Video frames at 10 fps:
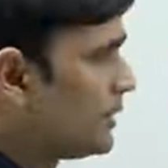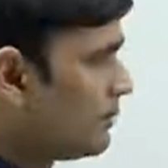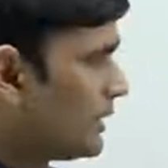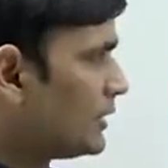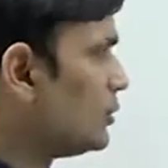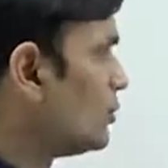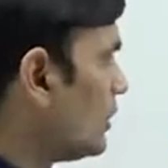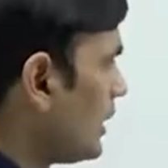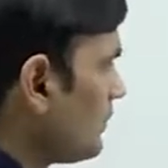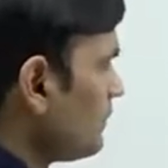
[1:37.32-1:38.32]
प्रिय अभ्यर्थियों
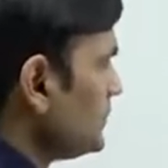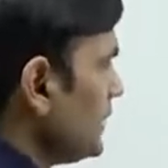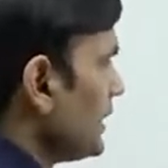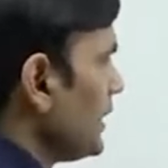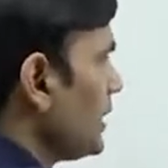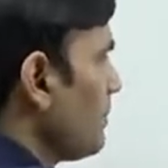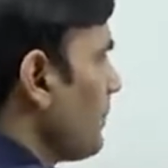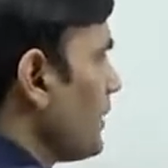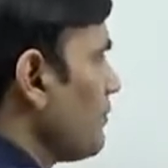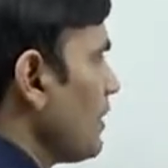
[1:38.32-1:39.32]
आप देखें कि
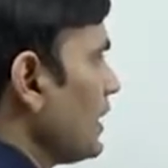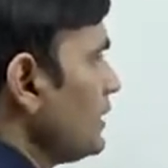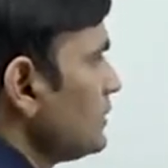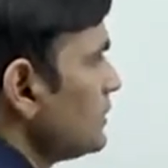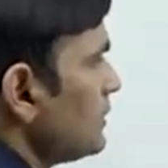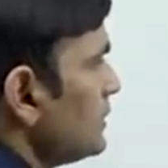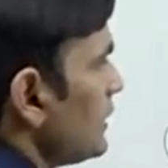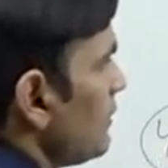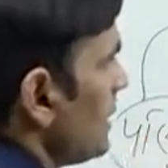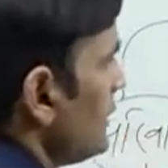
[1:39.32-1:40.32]
परिवार
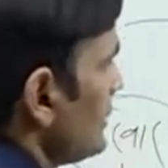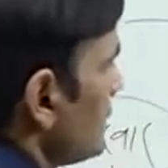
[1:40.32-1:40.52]
सामाजिक